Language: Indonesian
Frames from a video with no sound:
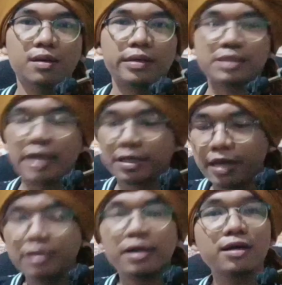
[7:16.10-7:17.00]

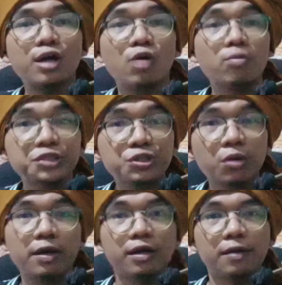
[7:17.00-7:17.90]
Seandainya engkau
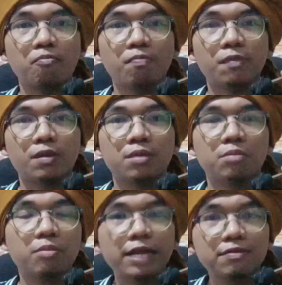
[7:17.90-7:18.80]
mencoba
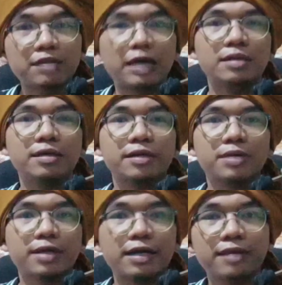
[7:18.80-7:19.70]
membantah dengan
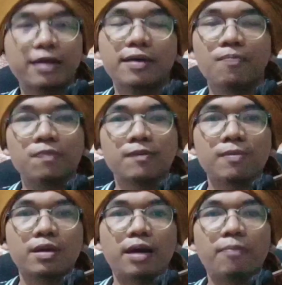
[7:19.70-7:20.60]
berkata,
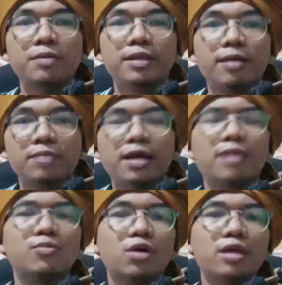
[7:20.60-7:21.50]
apabila
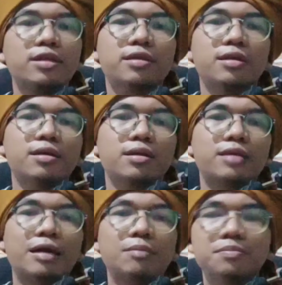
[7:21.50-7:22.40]
benar mukallid,
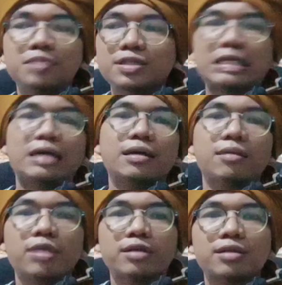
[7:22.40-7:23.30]
tak bisa
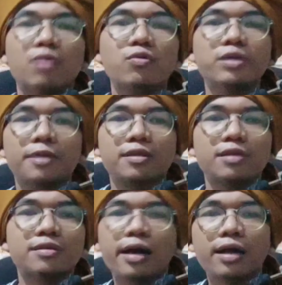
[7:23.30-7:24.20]
mengetahui
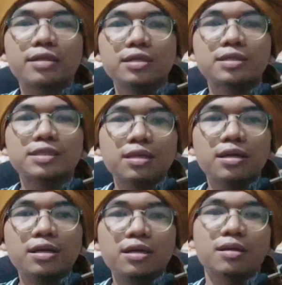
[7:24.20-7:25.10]
pertentangan ini sendiri,